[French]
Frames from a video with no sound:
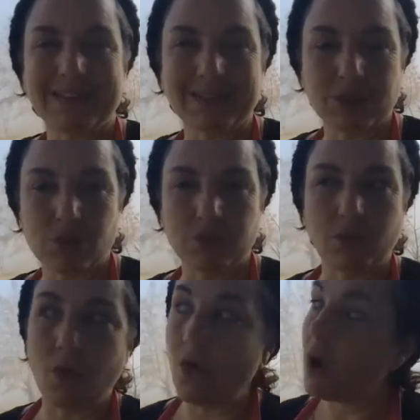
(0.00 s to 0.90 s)
très très
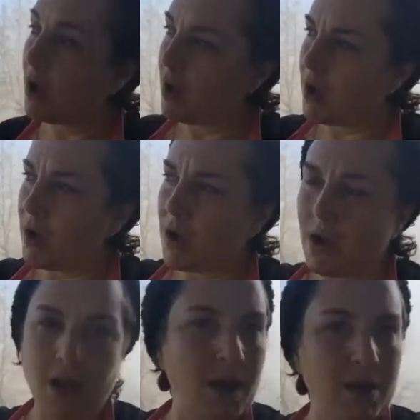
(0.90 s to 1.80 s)
souvent,
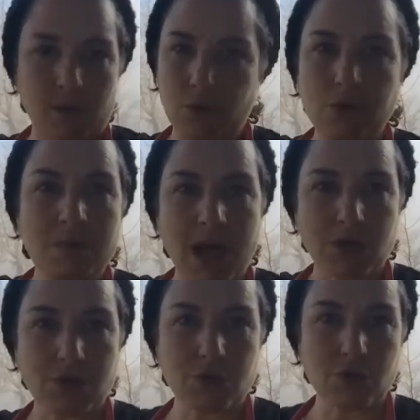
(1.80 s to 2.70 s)
une
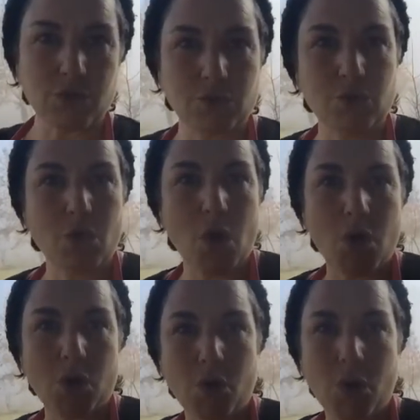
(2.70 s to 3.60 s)
marche
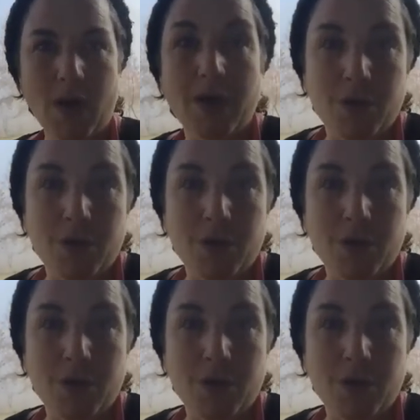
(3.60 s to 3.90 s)
dehors euh,